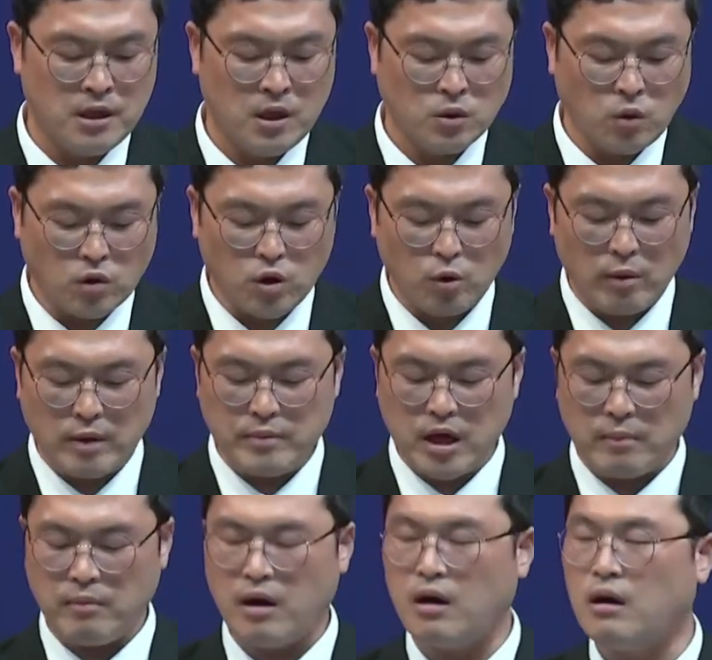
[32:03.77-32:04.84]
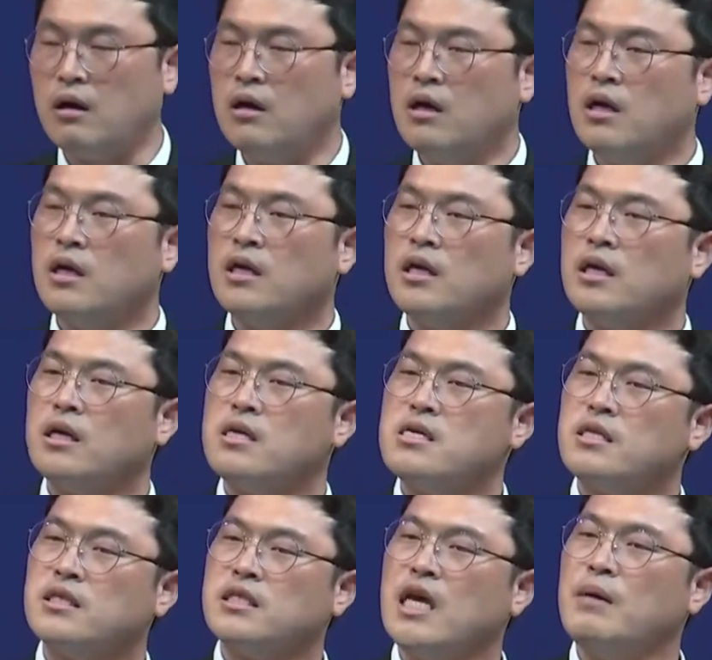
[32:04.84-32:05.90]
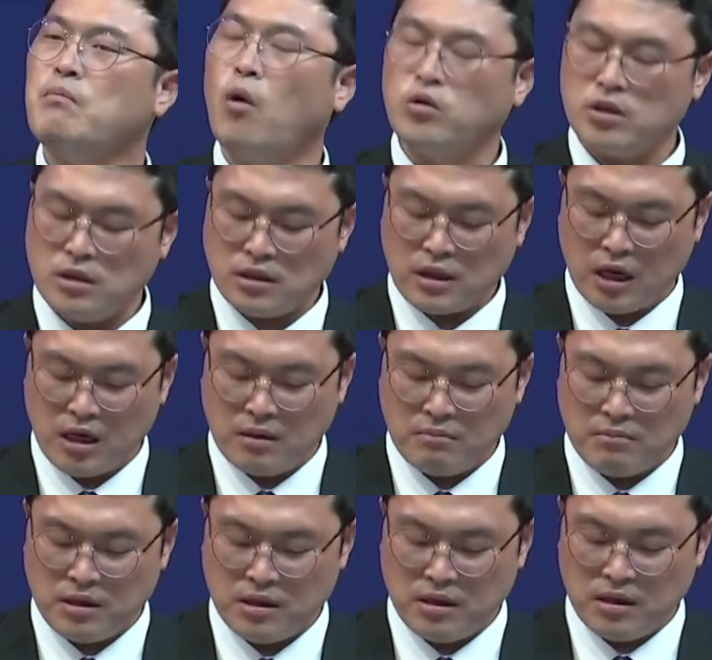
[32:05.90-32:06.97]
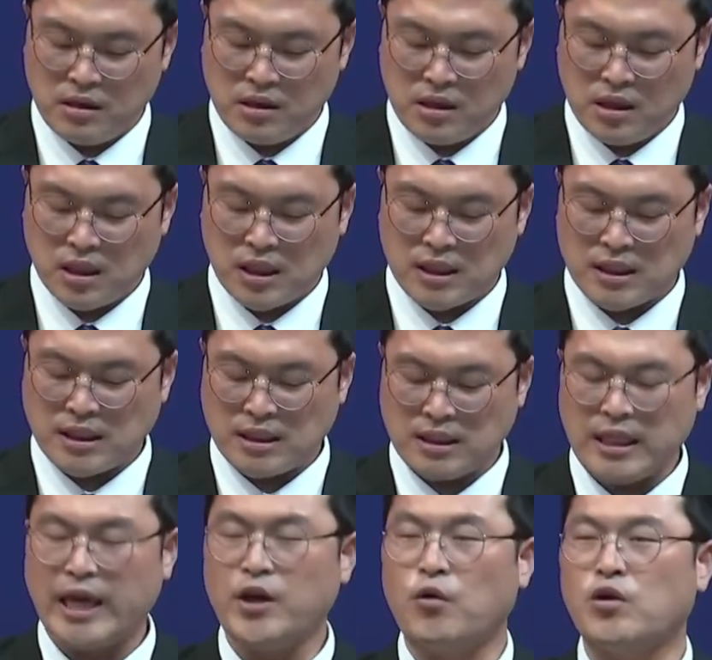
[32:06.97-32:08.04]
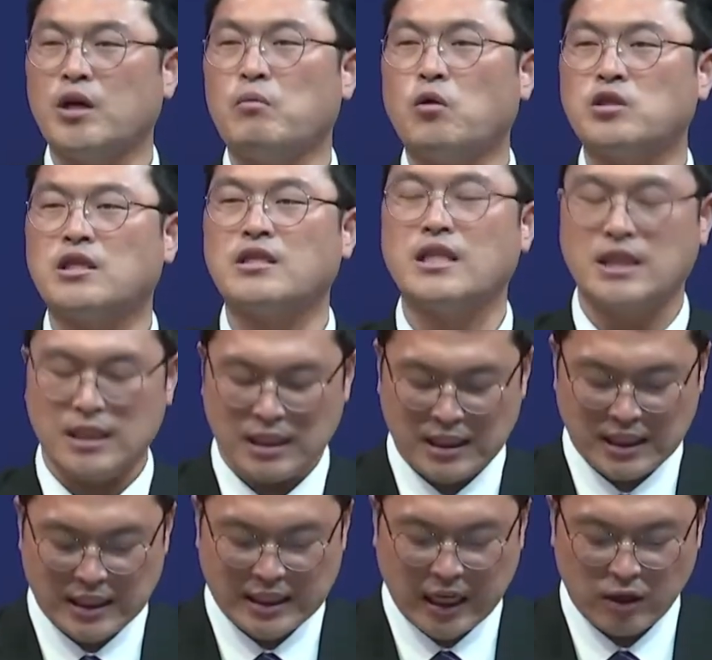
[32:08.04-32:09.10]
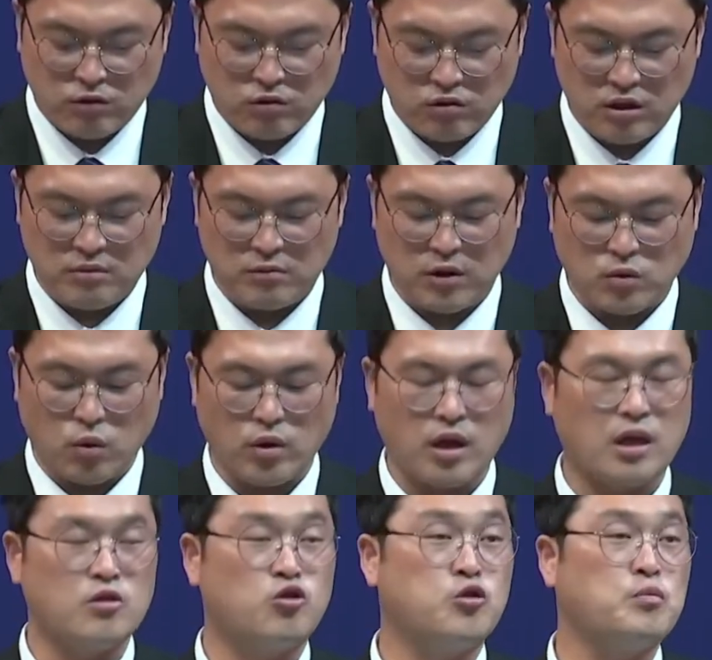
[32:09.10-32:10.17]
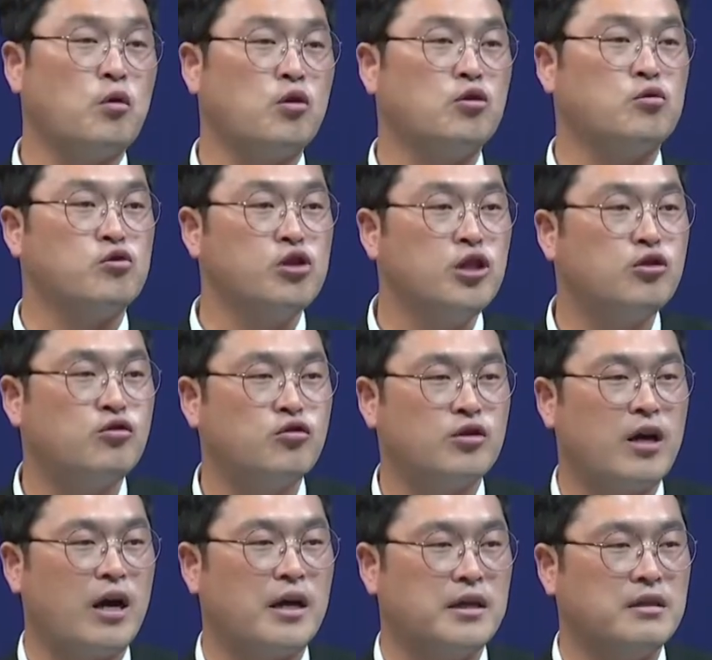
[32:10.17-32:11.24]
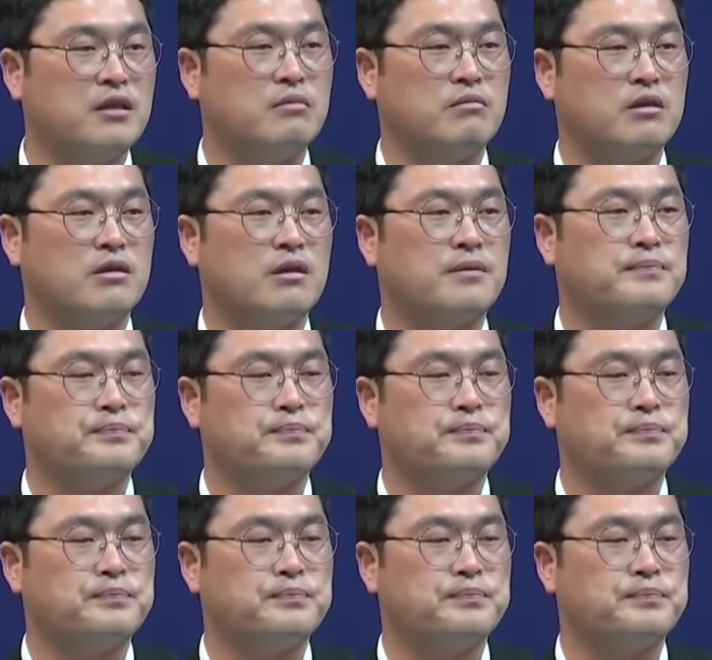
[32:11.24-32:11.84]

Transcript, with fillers: 또 그로 말미암아 내 모든 삶이 내 영혼의 목자 대신 그 예수님과 동행하는 축복을 누릴 수가 있습니다.